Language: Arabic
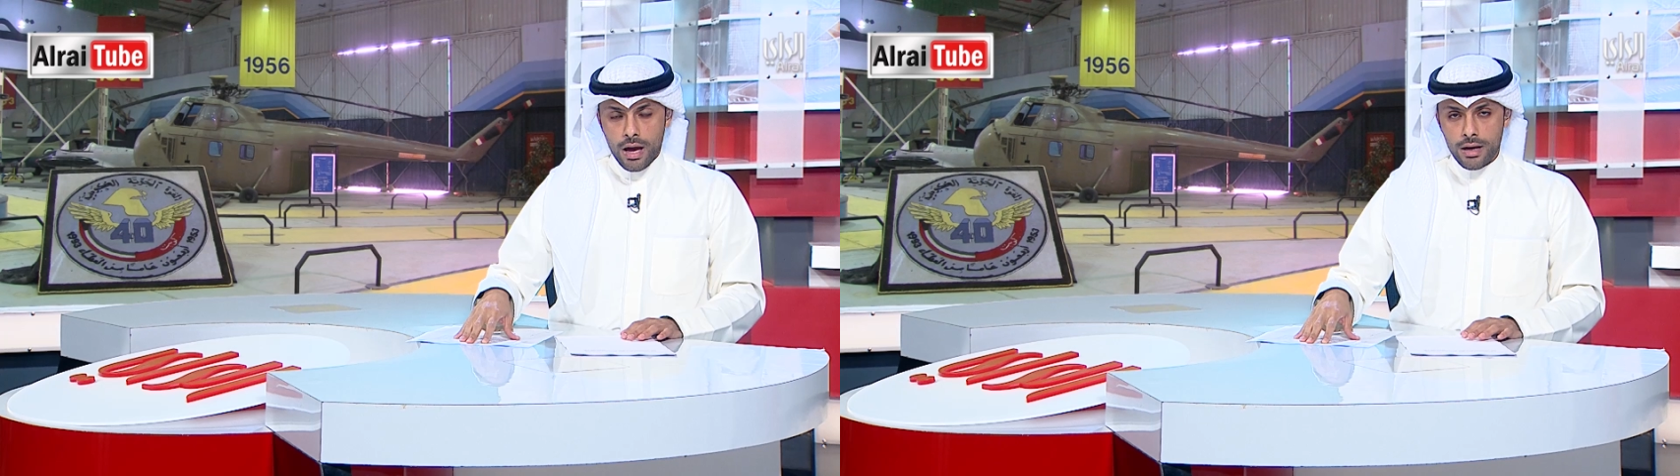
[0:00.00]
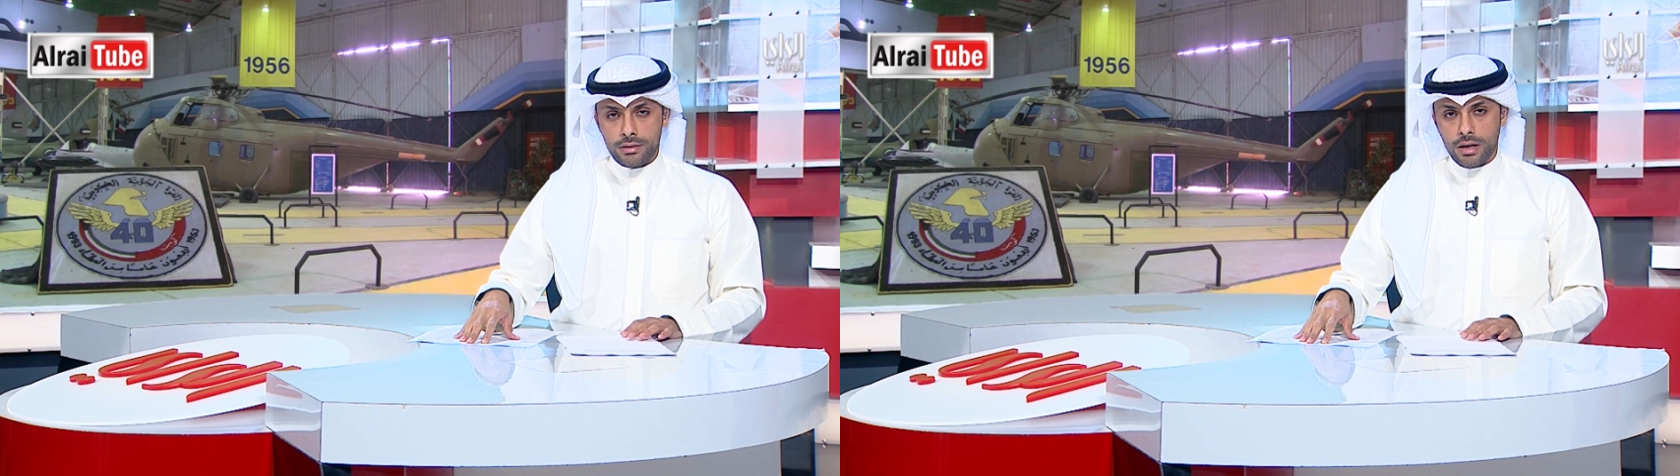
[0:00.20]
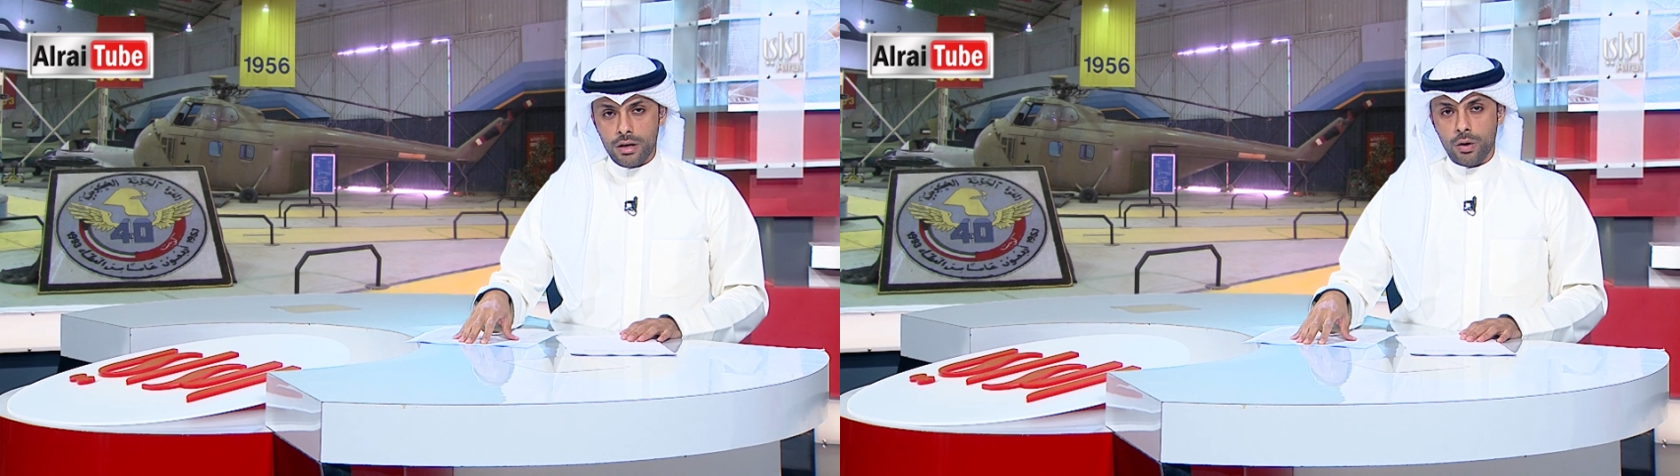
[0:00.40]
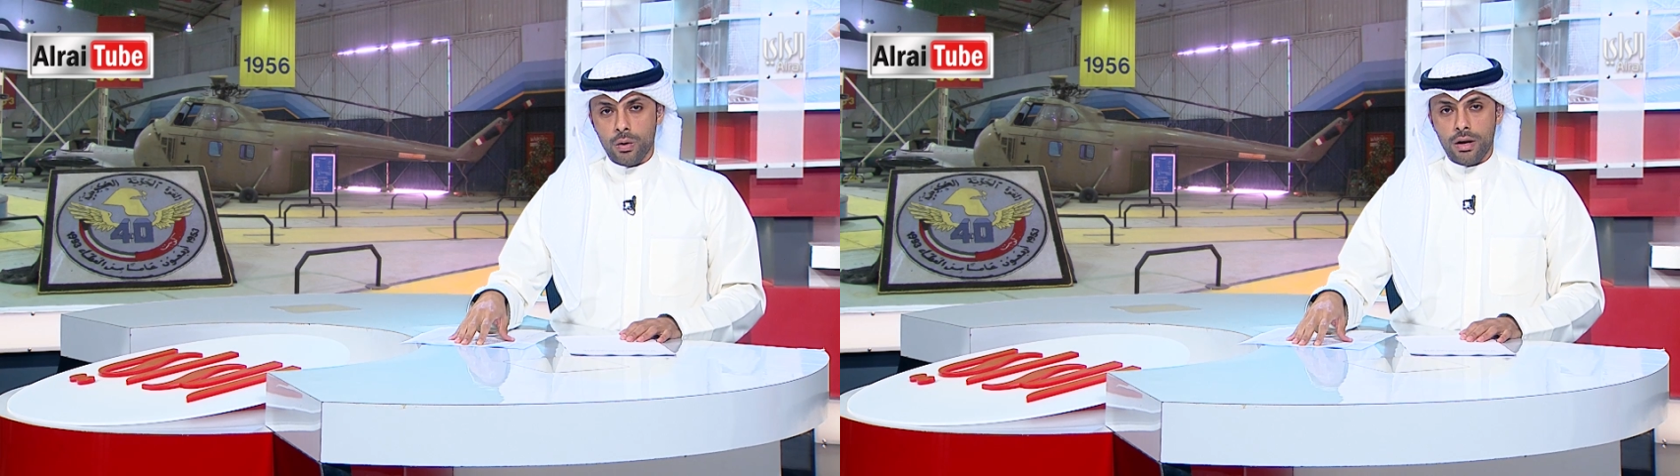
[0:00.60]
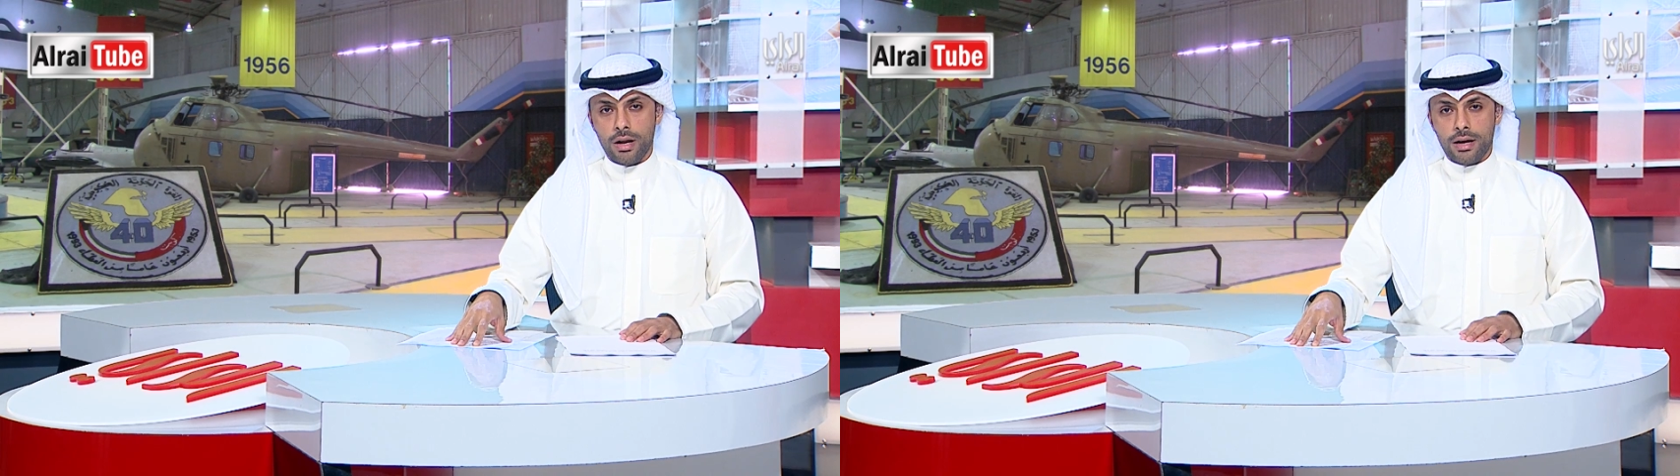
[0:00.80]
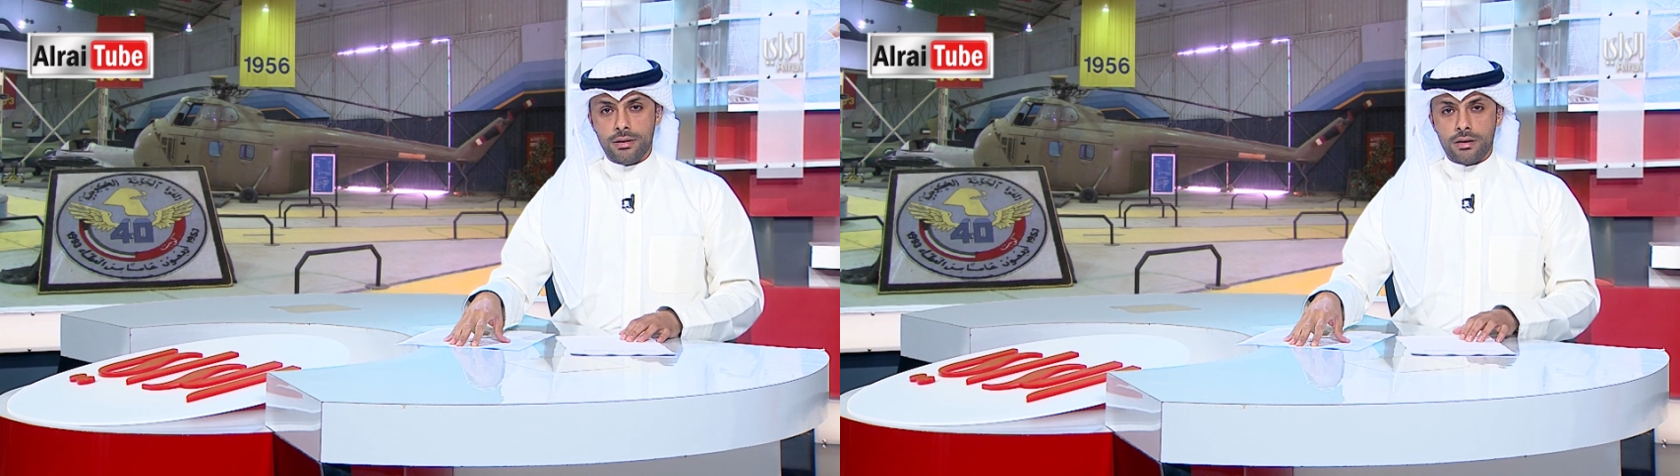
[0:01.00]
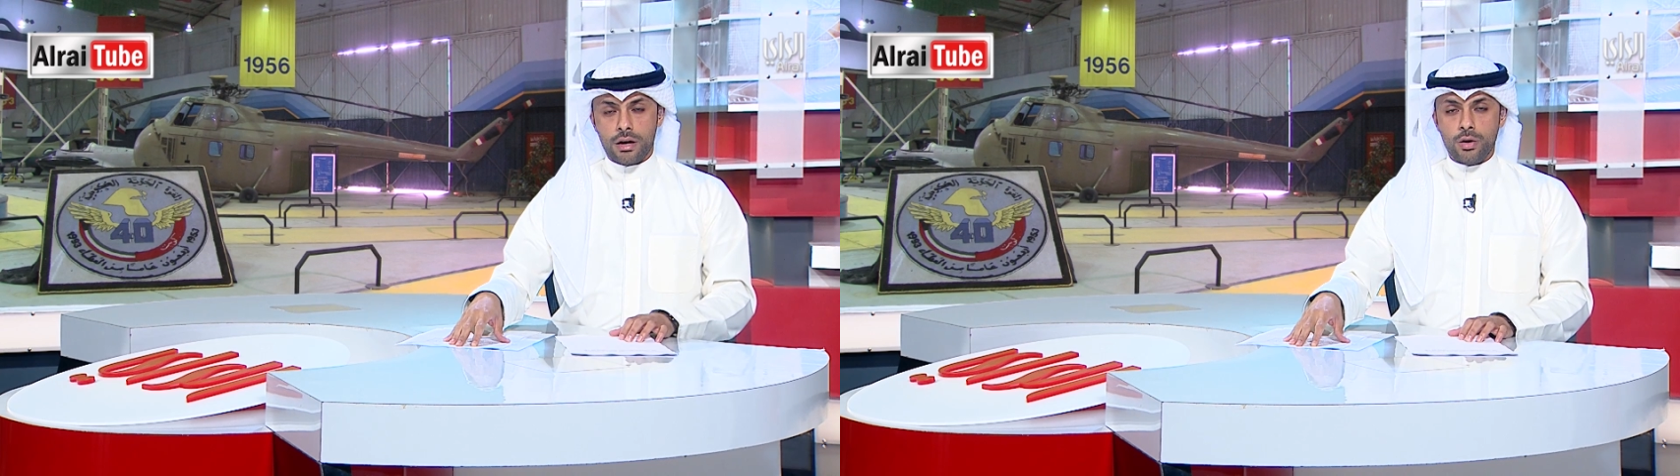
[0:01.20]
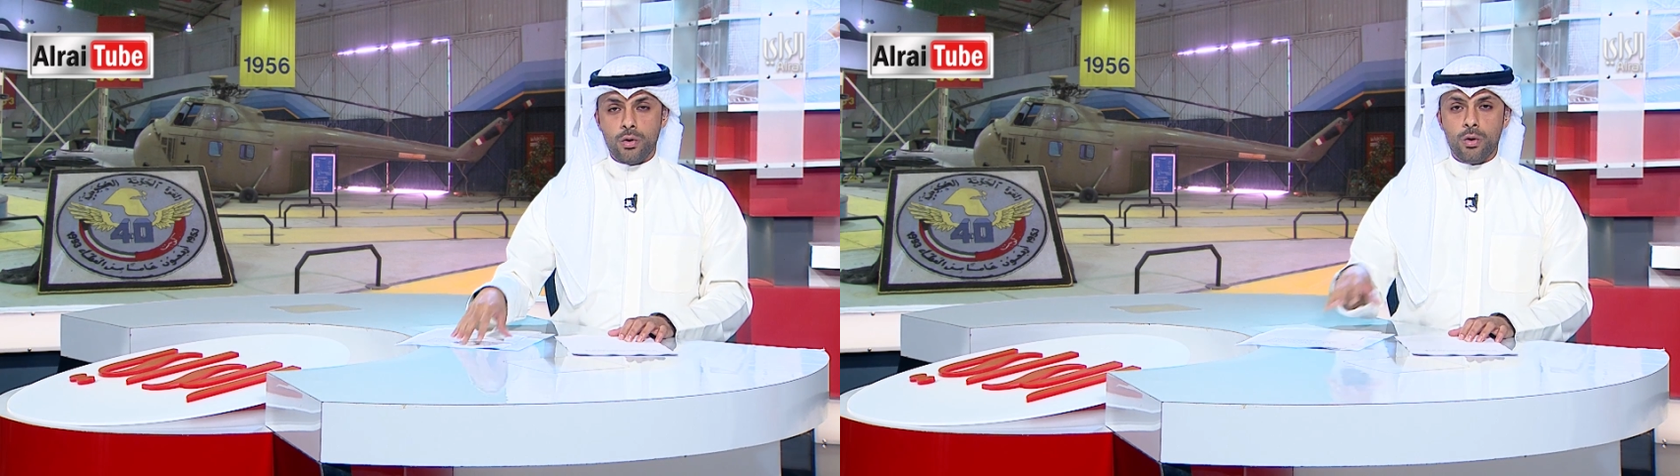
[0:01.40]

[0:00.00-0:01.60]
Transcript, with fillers: التاريخ العسكري